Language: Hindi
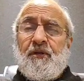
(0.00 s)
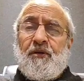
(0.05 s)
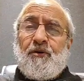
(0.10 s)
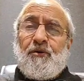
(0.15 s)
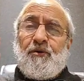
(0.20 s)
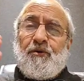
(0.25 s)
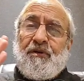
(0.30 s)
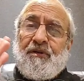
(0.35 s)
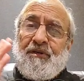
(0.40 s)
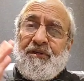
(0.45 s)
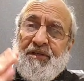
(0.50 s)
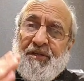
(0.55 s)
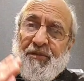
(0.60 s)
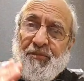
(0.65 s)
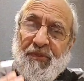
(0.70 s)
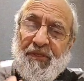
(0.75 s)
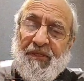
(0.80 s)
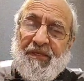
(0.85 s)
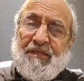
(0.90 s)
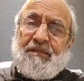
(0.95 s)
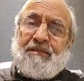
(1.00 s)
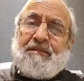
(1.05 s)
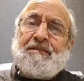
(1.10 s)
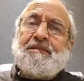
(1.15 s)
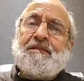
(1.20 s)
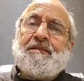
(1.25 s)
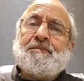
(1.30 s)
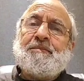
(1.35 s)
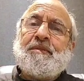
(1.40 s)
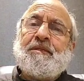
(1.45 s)
और नरमी के
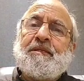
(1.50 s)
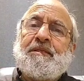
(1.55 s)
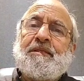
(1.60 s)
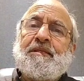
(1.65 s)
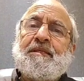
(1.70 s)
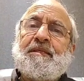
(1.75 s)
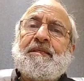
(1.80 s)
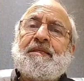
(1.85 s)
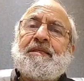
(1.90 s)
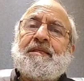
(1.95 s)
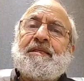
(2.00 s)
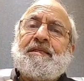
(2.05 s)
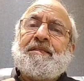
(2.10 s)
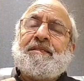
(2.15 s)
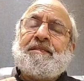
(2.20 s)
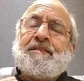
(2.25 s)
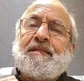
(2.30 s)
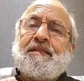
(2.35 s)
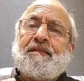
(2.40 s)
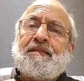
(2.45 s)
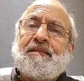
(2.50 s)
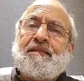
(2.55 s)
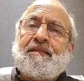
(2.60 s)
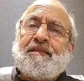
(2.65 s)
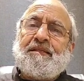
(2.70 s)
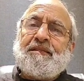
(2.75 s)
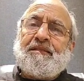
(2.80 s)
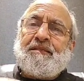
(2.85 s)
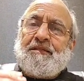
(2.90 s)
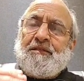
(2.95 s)
नतीजे में इंसान के
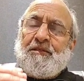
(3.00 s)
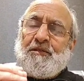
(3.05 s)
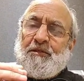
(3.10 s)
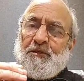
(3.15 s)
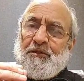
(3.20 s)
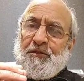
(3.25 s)
अंदर